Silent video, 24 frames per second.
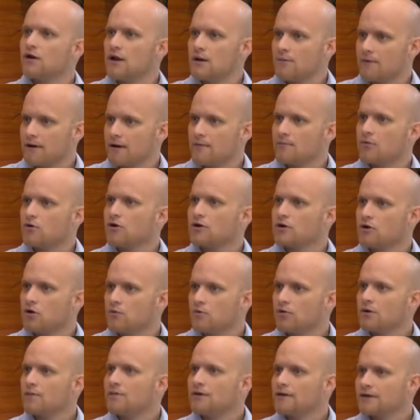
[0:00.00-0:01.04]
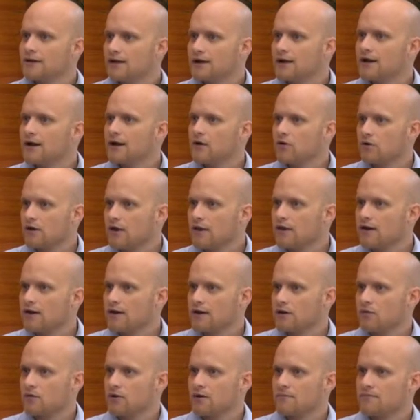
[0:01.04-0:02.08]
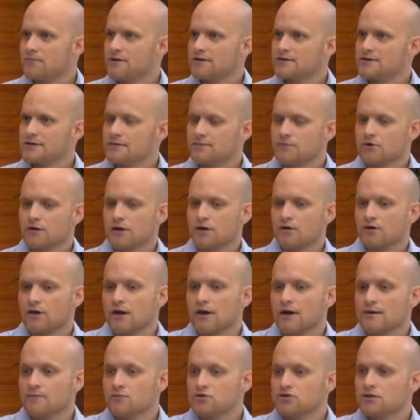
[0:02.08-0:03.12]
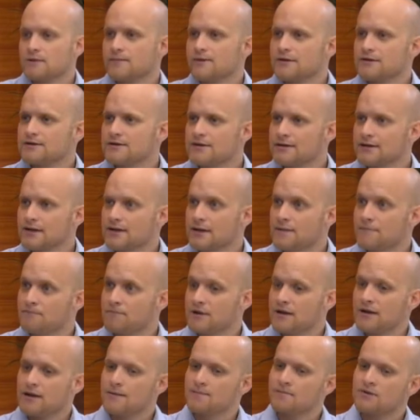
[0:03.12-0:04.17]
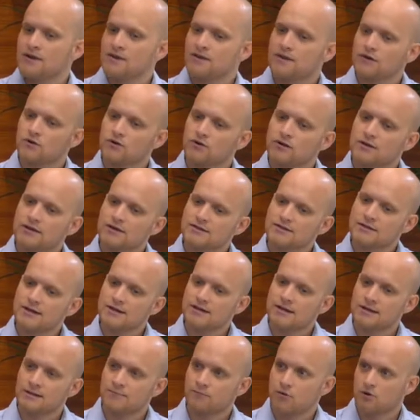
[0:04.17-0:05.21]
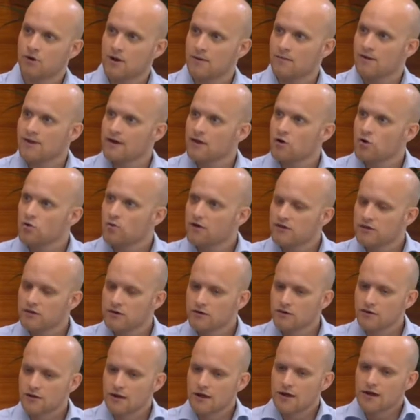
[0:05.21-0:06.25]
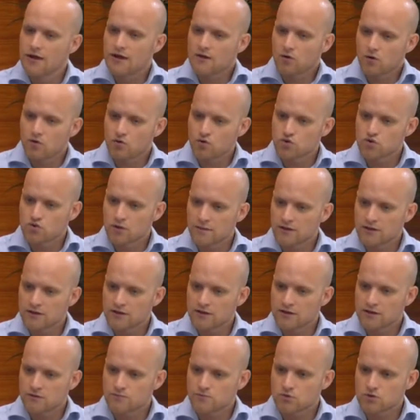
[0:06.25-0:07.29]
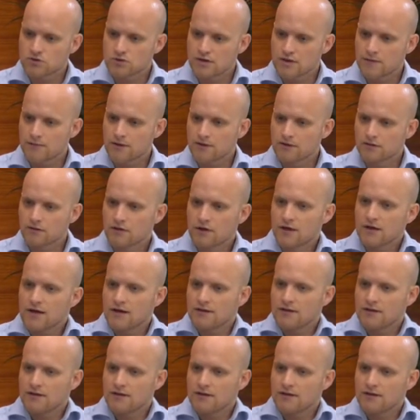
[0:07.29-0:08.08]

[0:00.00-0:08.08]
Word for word: le van a poder complementar a la hora de crear una empresa, porque lo que queremos también es que el, em, el emprendedor que está en el programa de incubación justamente después del evento,